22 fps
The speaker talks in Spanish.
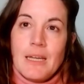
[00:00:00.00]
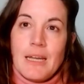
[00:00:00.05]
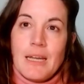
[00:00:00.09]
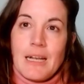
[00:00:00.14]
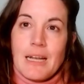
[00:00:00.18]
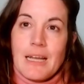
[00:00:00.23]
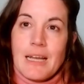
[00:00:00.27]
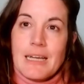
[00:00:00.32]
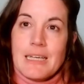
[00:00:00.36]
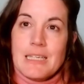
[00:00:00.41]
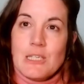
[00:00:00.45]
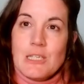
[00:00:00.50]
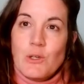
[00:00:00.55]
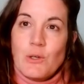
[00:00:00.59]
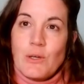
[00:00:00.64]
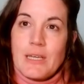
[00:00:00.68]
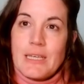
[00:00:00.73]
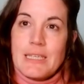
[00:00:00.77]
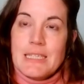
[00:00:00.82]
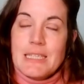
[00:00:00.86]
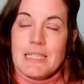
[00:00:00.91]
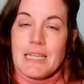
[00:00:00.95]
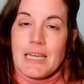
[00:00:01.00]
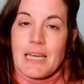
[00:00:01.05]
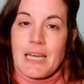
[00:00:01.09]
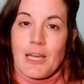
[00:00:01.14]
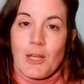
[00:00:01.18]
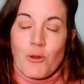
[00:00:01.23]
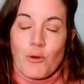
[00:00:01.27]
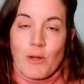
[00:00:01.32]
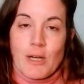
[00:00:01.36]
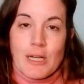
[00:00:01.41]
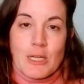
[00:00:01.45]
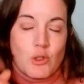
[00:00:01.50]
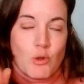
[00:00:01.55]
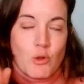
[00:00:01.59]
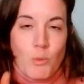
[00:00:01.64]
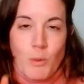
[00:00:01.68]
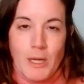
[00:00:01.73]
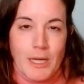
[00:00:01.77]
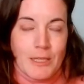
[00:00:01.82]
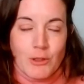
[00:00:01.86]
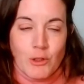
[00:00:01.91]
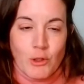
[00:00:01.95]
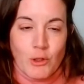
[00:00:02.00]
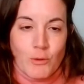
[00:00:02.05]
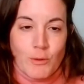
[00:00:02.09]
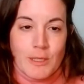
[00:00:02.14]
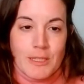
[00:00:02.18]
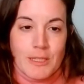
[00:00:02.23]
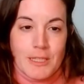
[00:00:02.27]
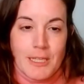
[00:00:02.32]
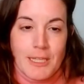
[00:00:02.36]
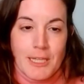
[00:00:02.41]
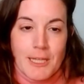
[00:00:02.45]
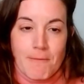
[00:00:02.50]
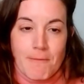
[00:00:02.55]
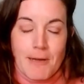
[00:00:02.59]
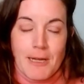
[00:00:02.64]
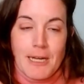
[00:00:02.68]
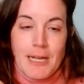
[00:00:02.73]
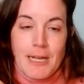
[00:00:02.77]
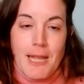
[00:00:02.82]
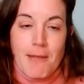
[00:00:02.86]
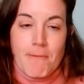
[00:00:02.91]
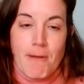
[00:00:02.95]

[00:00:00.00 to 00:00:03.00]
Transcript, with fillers: El caso es que yo era súper introducida, ¿vale?